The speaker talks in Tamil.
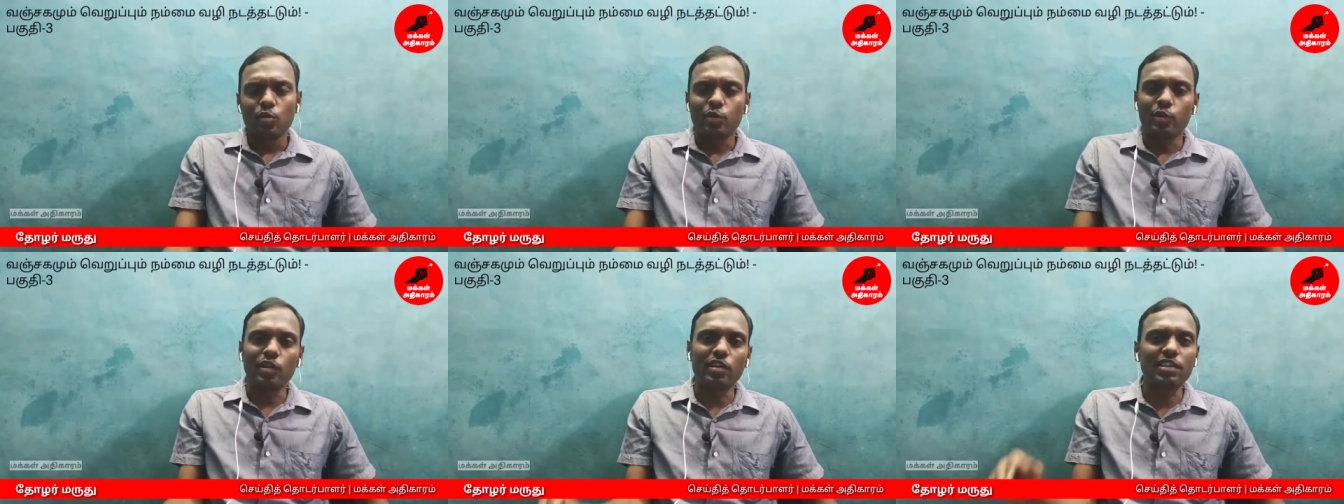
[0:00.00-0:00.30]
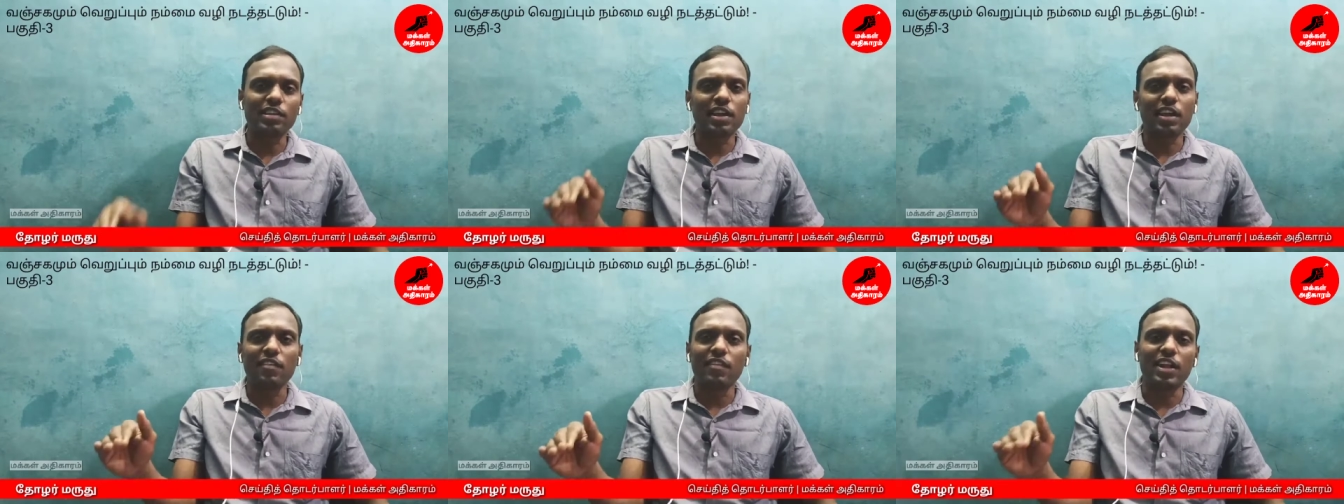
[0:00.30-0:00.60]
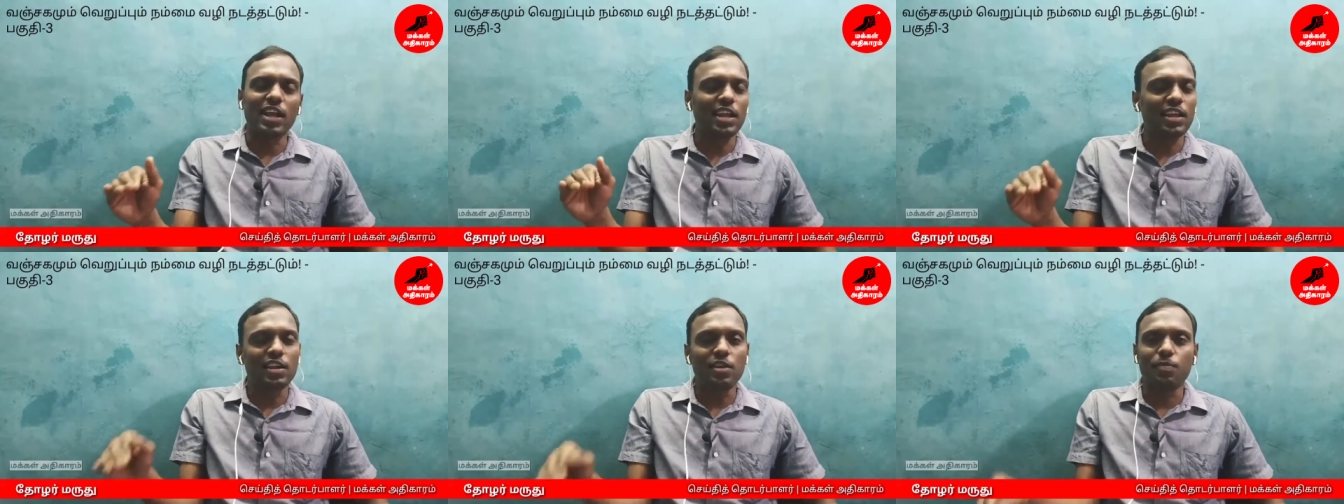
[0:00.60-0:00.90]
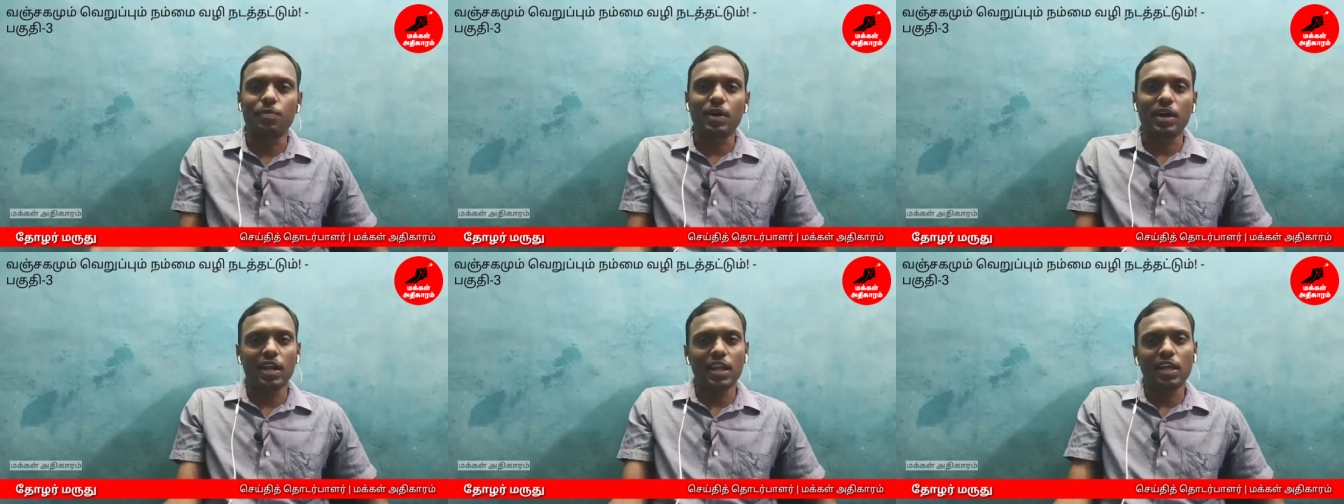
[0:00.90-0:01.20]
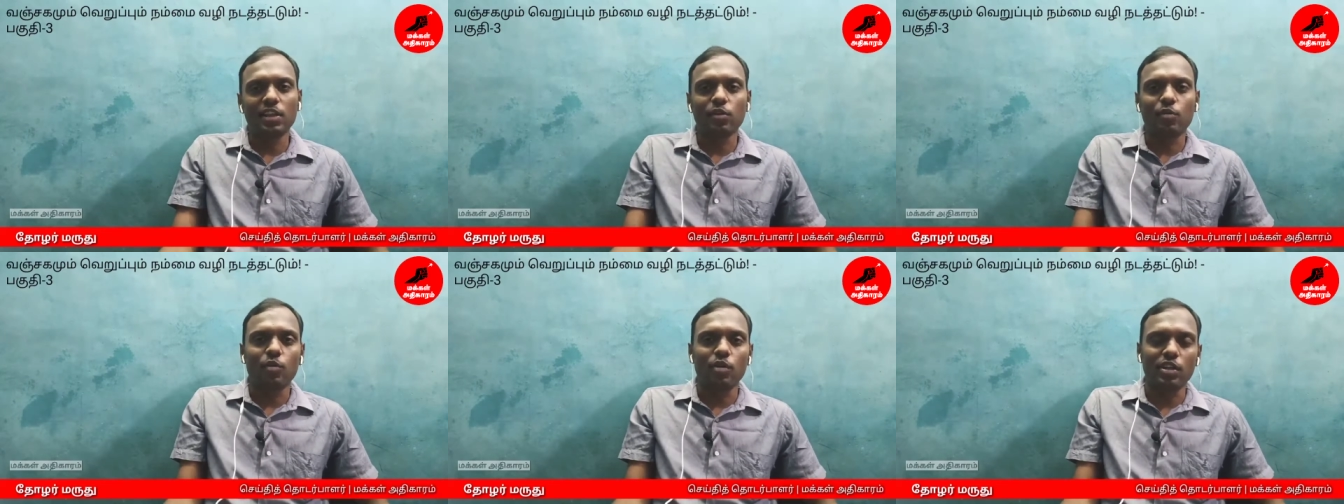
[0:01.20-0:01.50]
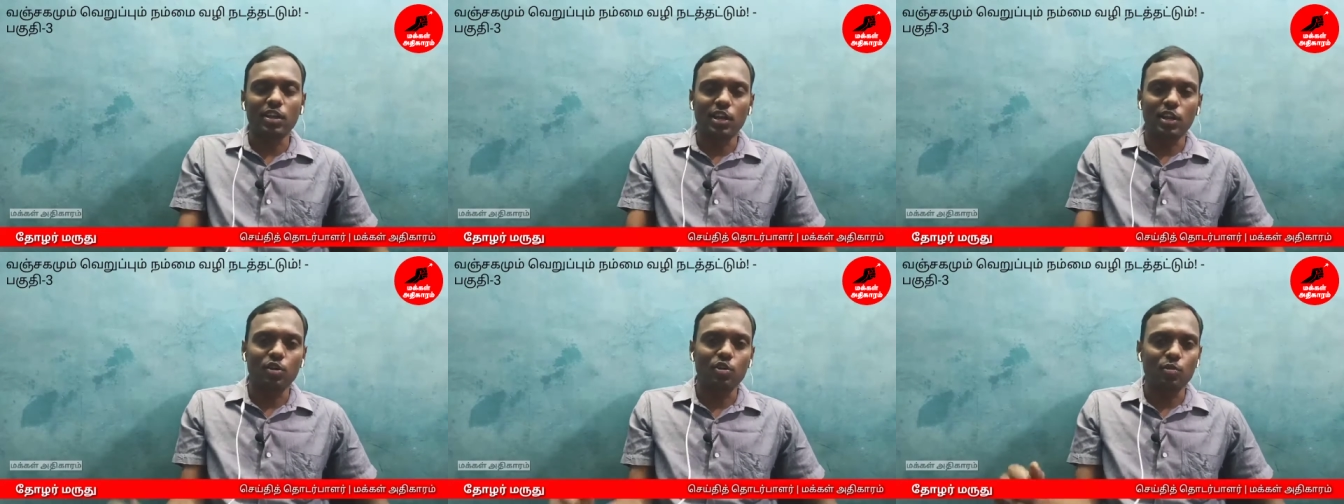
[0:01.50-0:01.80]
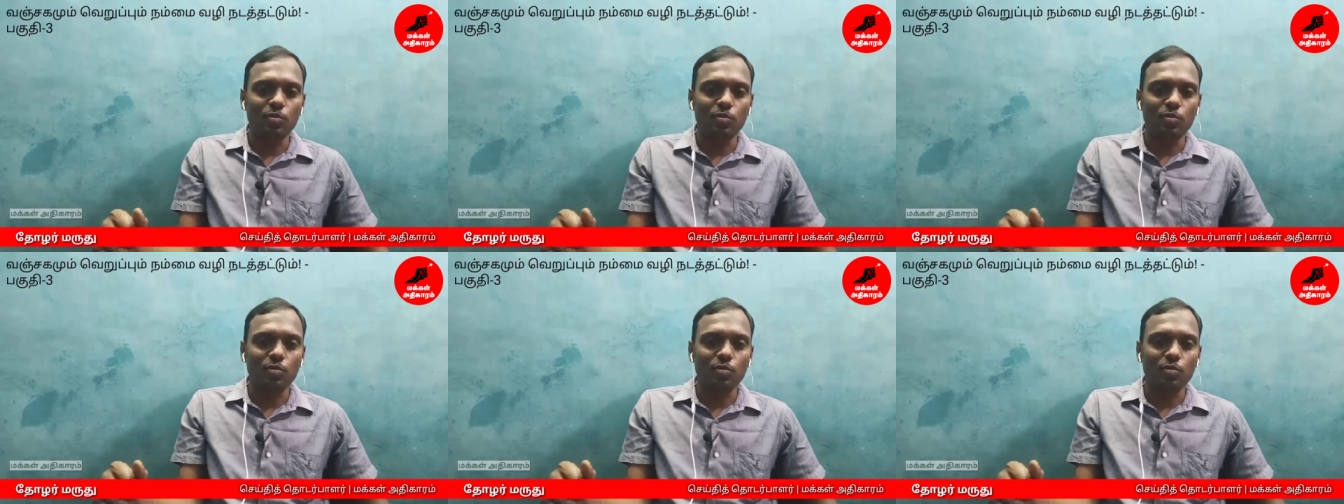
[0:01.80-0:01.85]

குழந்தைகள் விளையாடிட்டு இருப்பாங்க இல்லையா அந்த குழந்தைங்களை